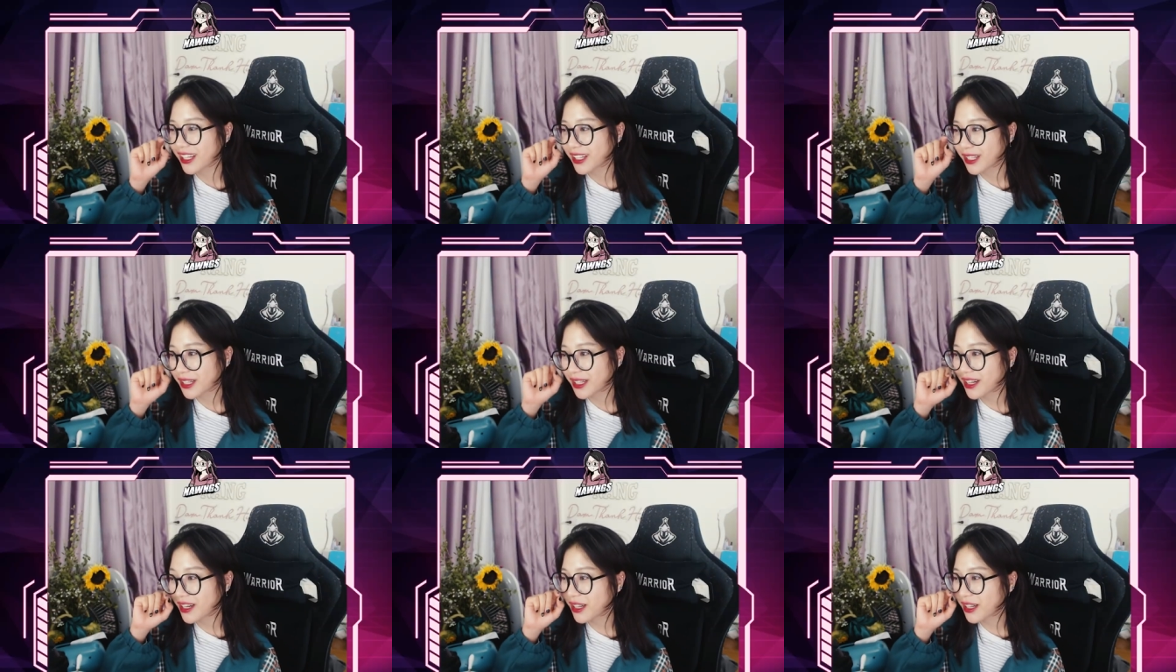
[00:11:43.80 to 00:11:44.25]

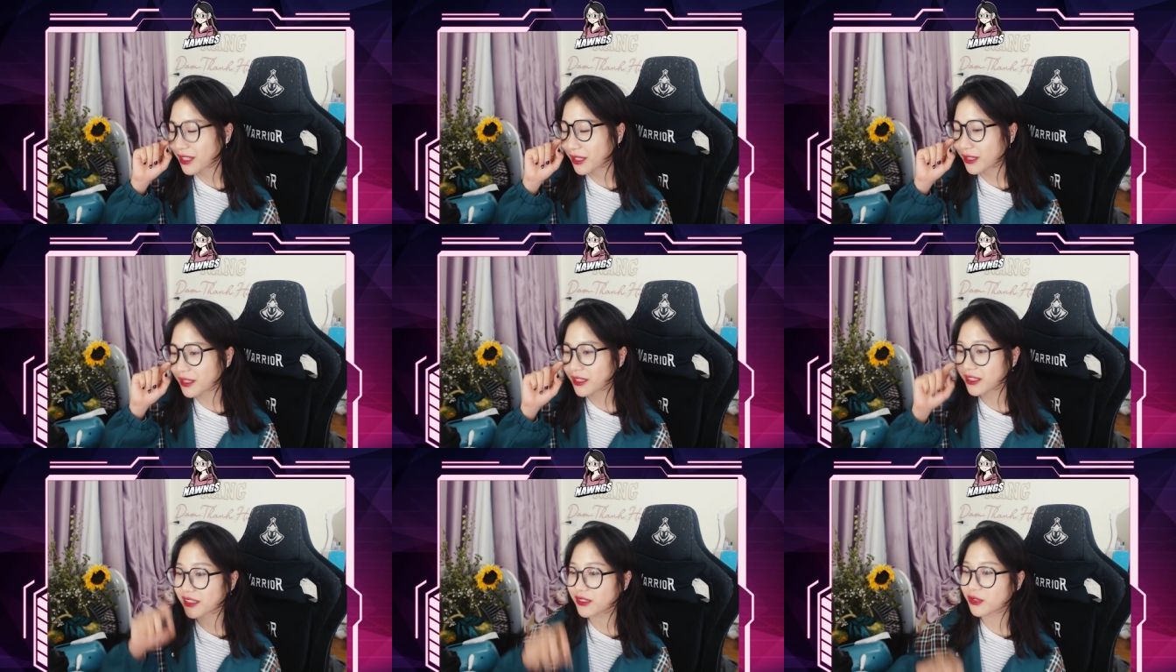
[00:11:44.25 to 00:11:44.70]
à,
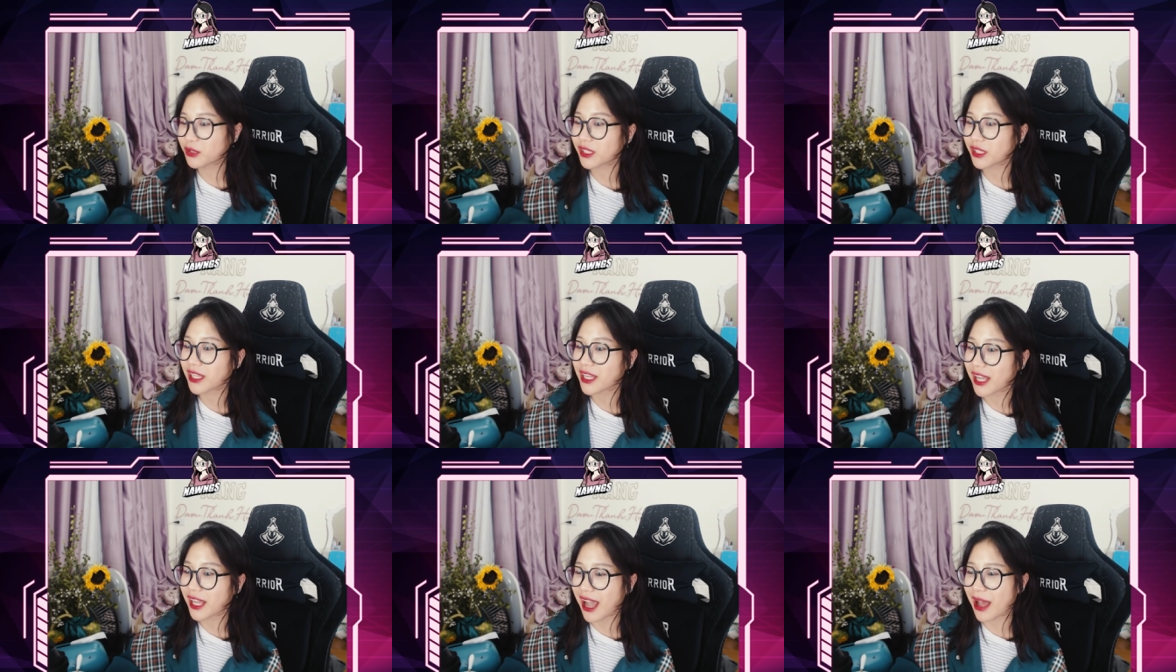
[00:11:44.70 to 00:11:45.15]
chuyện
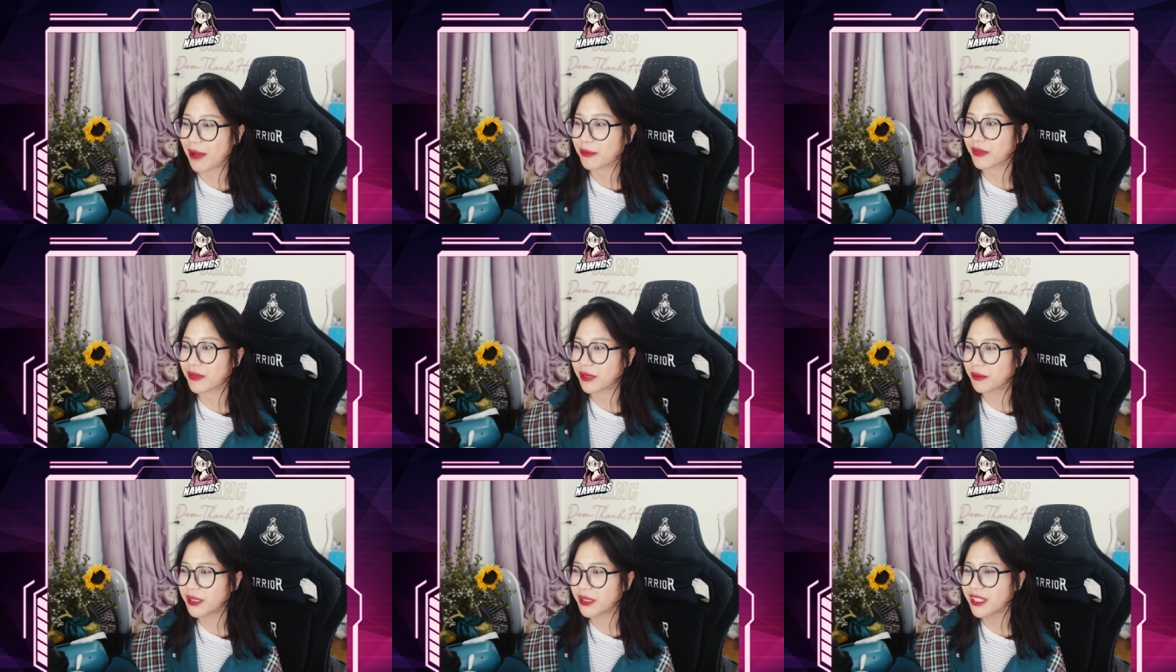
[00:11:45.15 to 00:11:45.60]
tình
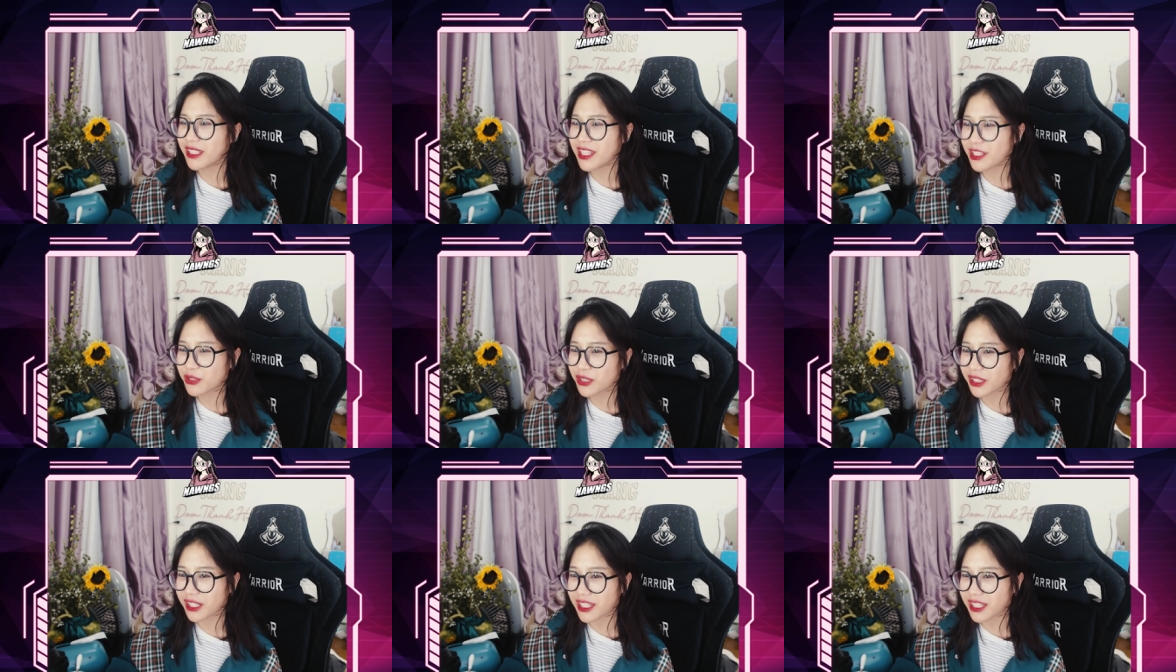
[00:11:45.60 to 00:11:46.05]
cảm mà mình nghĩ
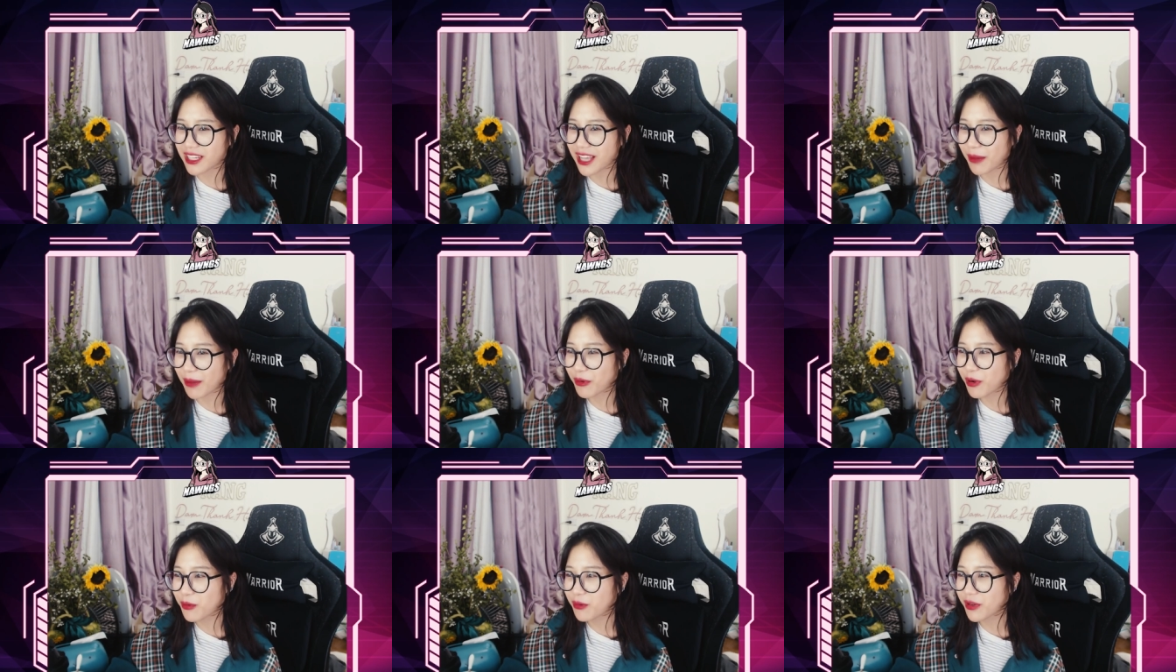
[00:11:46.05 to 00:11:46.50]
là chuyện tình
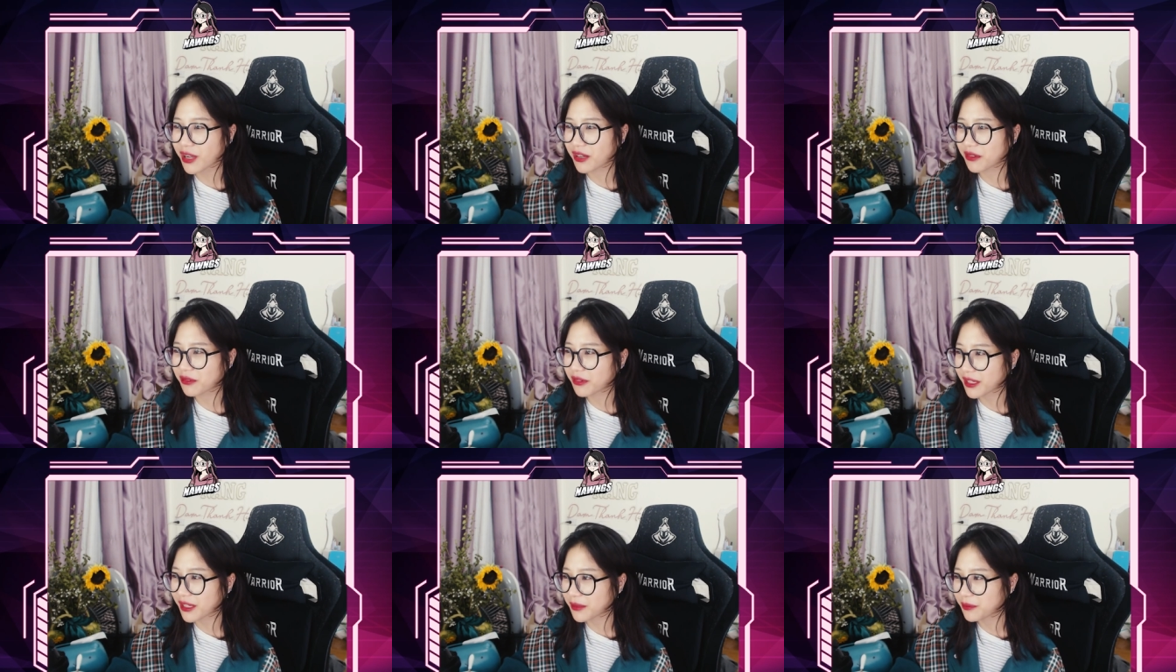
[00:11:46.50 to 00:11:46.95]
cảm không
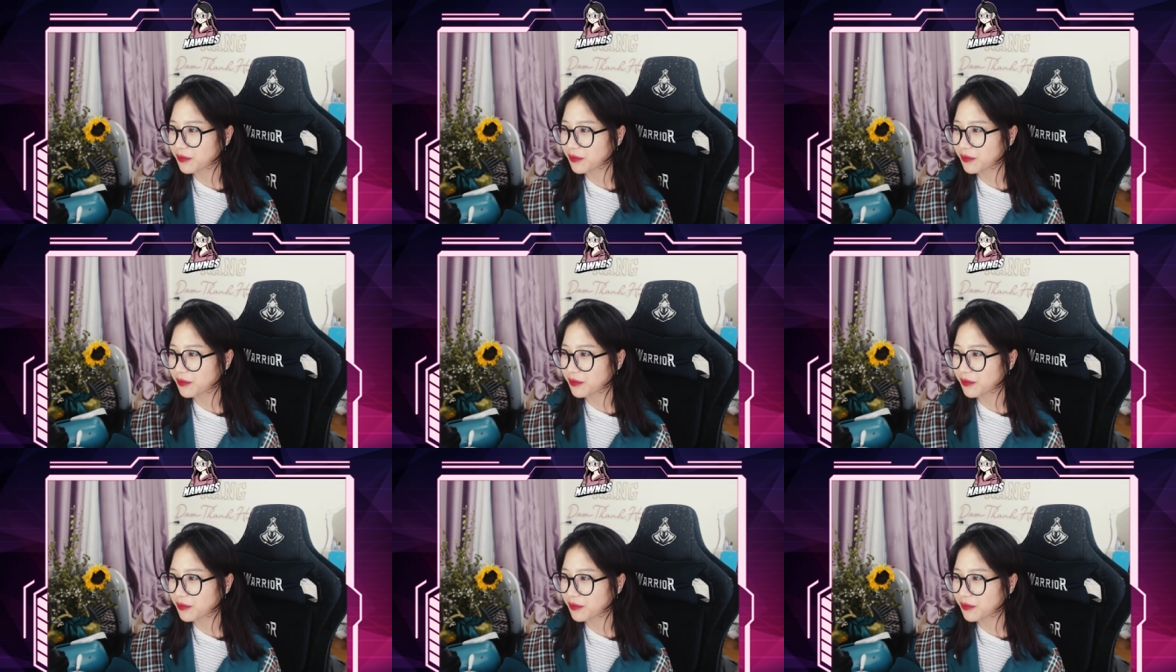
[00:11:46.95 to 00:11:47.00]
cần phải